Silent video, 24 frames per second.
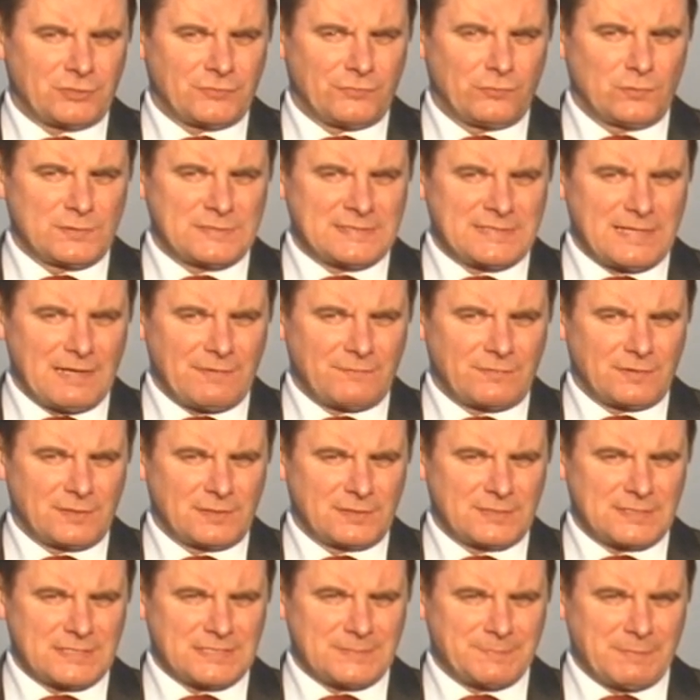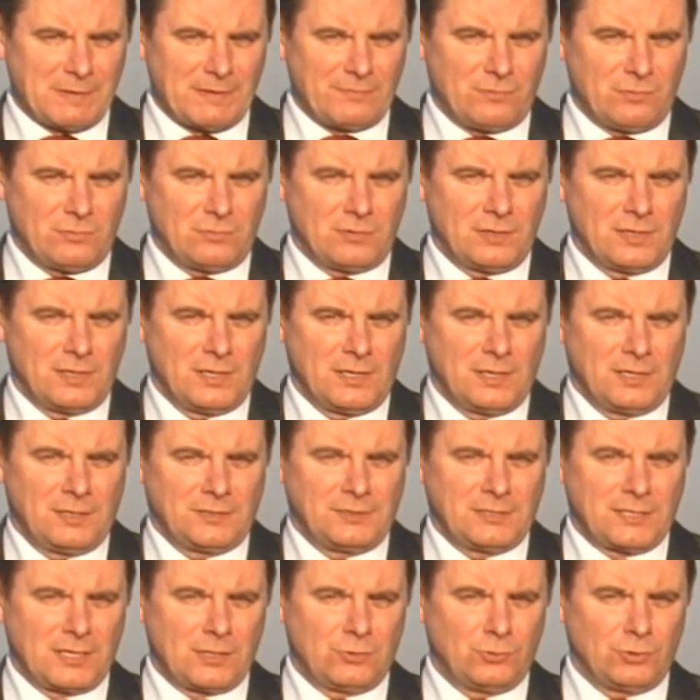w ustawie za sprawą
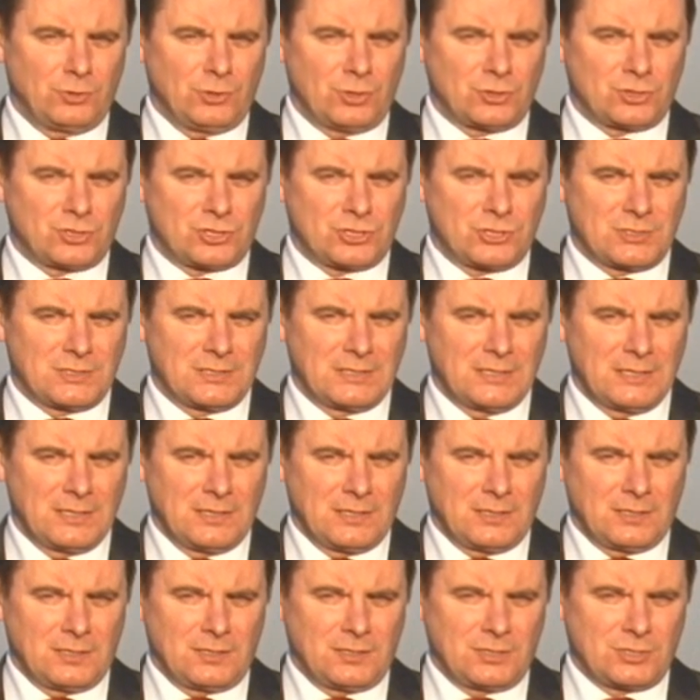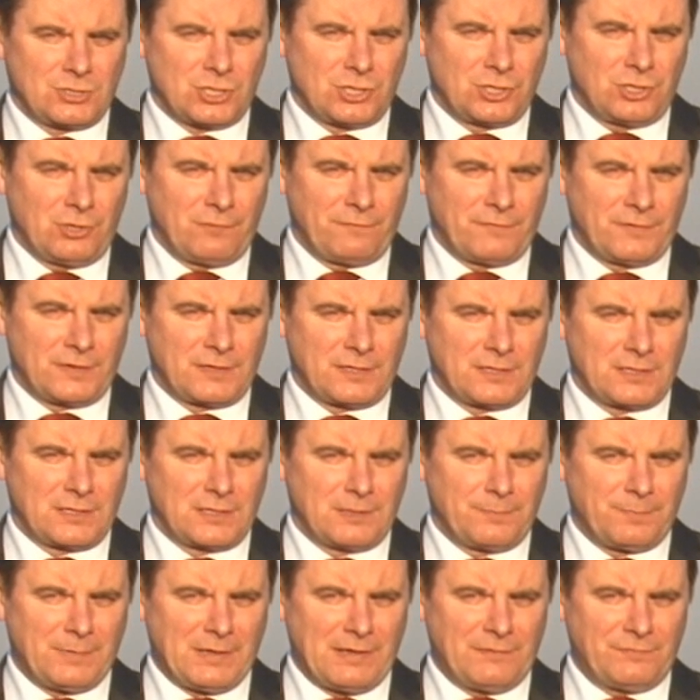niechlujności e, rządowych
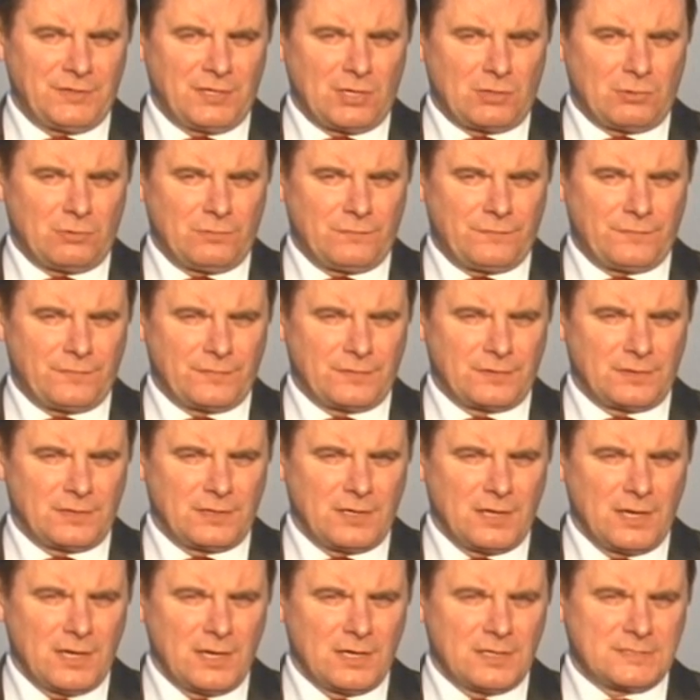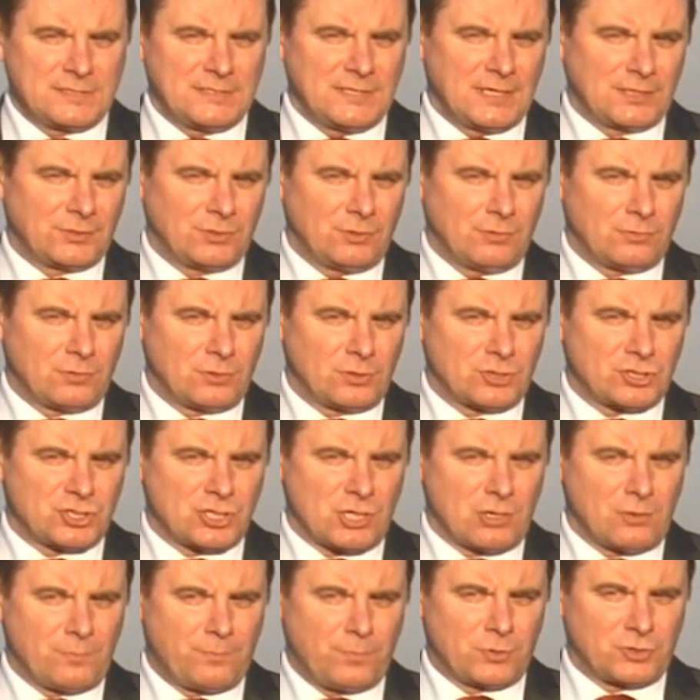e, prawników e, zniknął
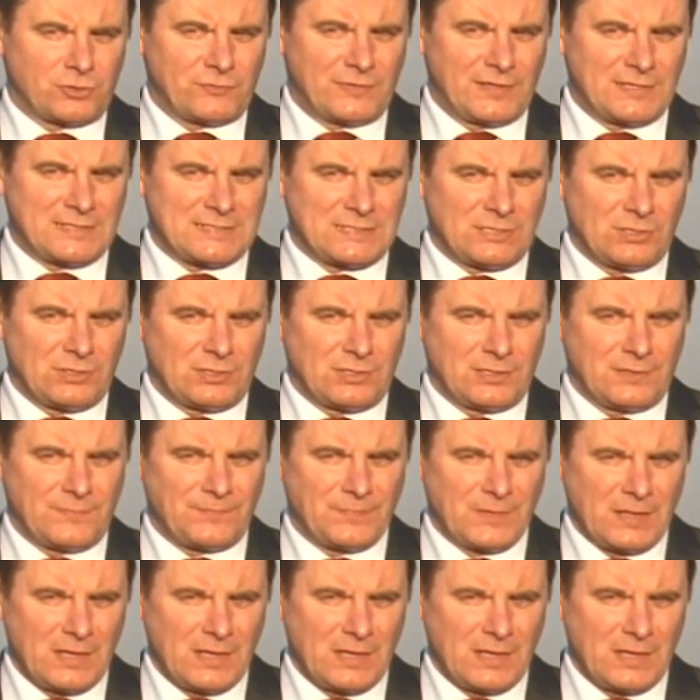rozdział poświęcony